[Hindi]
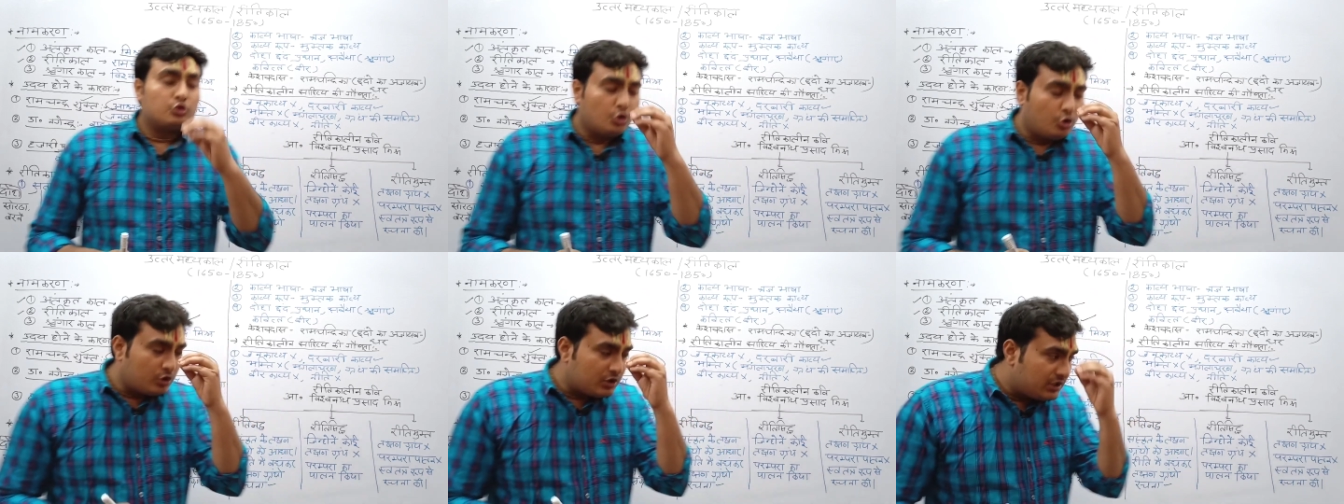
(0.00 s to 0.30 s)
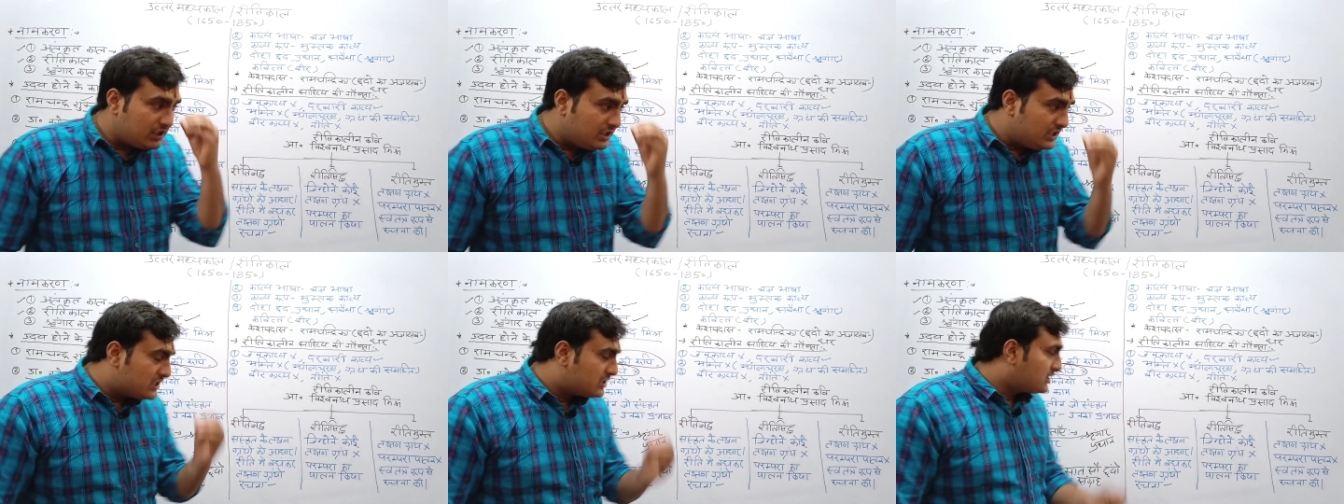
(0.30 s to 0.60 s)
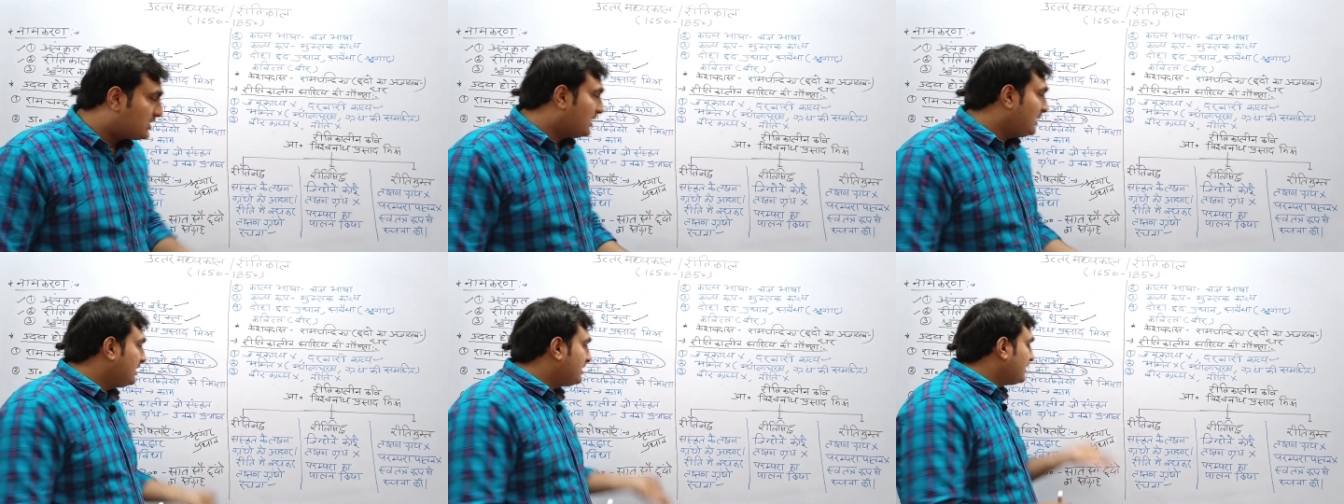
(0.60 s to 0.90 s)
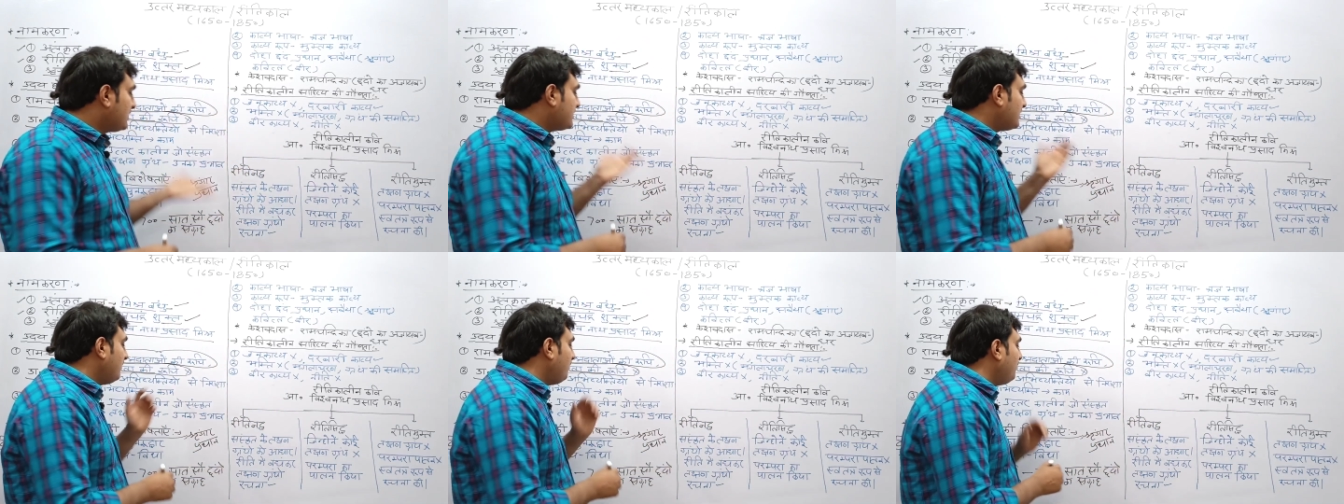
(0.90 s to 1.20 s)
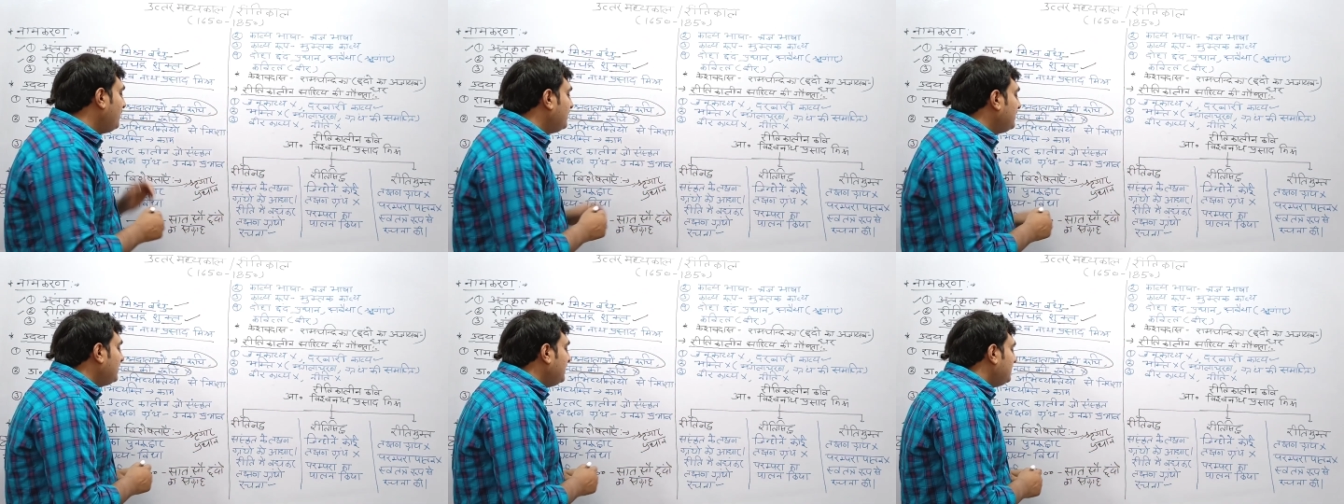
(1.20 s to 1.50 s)
तो स्त्री से
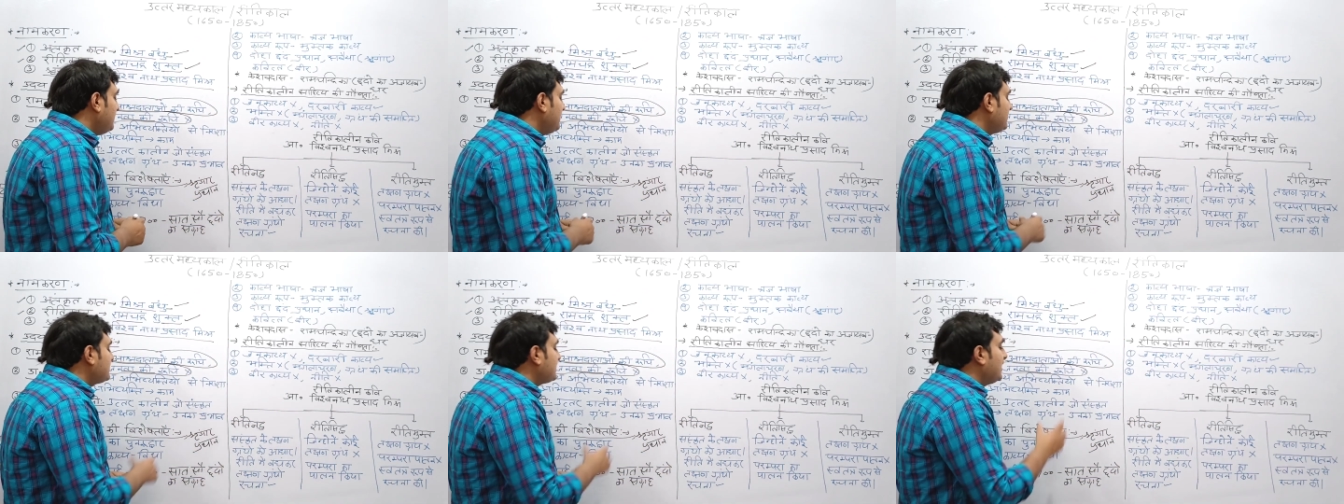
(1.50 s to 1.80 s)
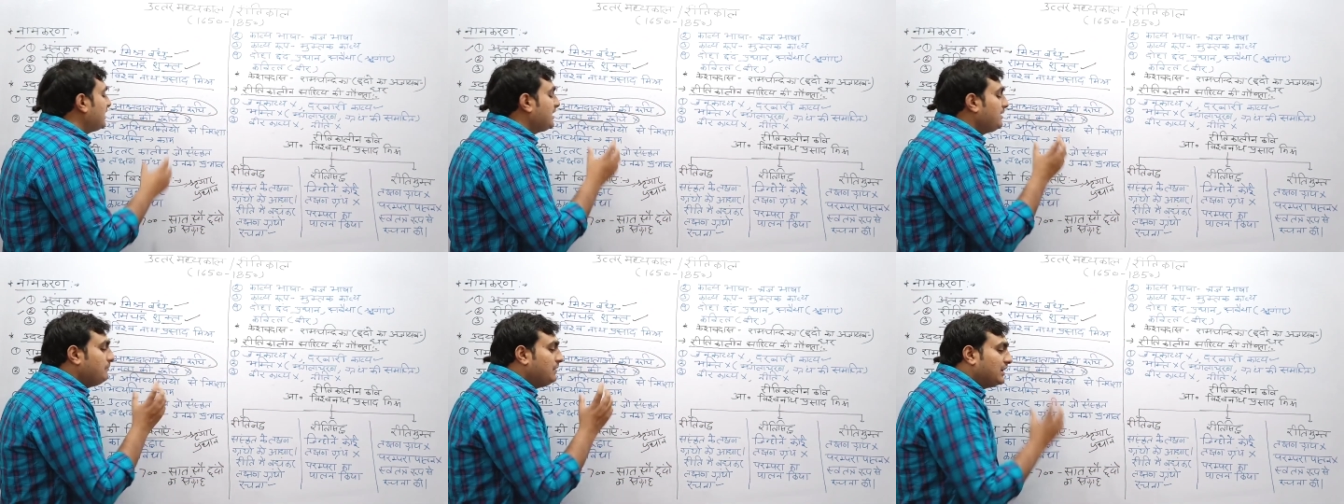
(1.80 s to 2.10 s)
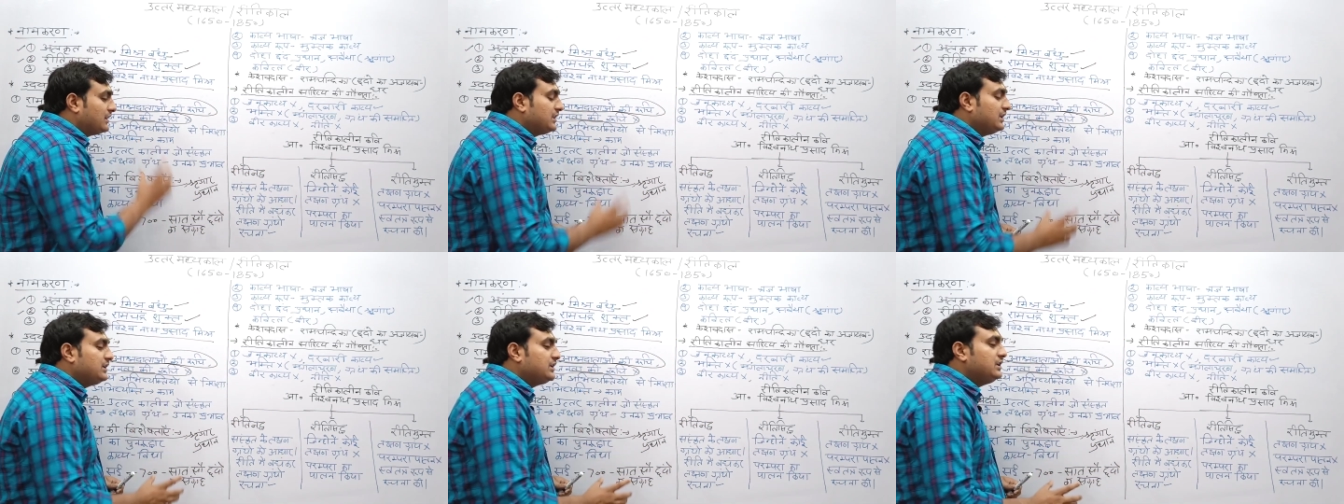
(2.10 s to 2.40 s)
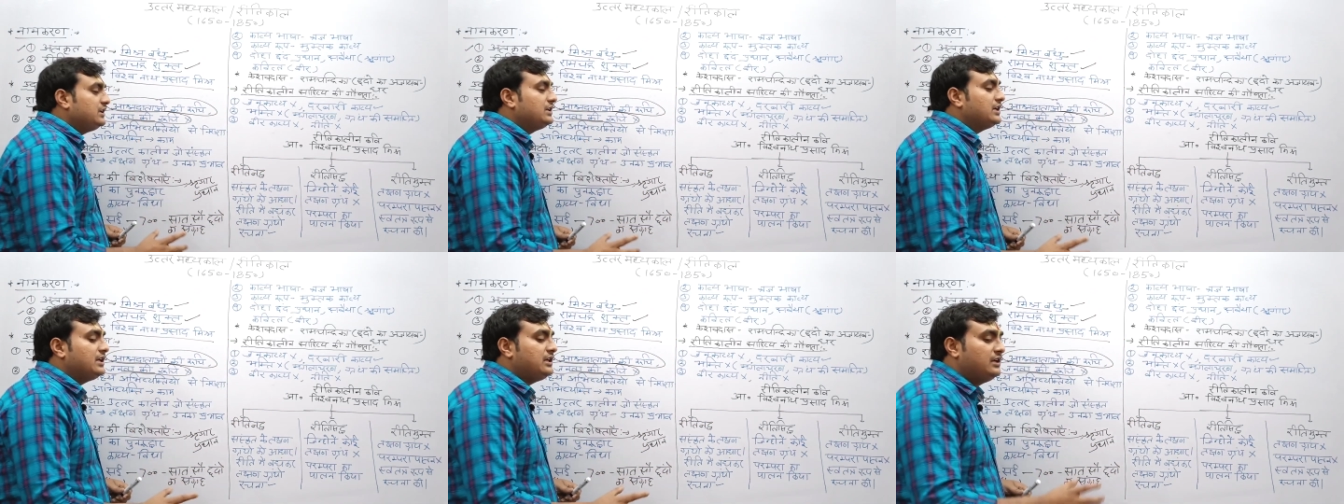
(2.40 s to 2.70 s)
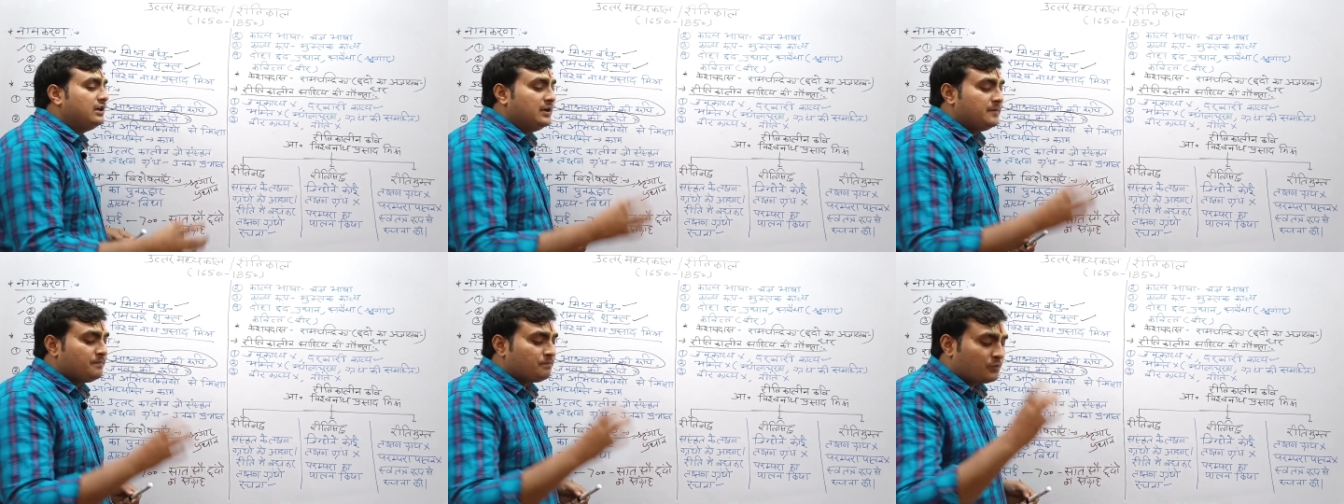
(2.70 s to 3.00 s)
संबंधित ही सारी बातें की गई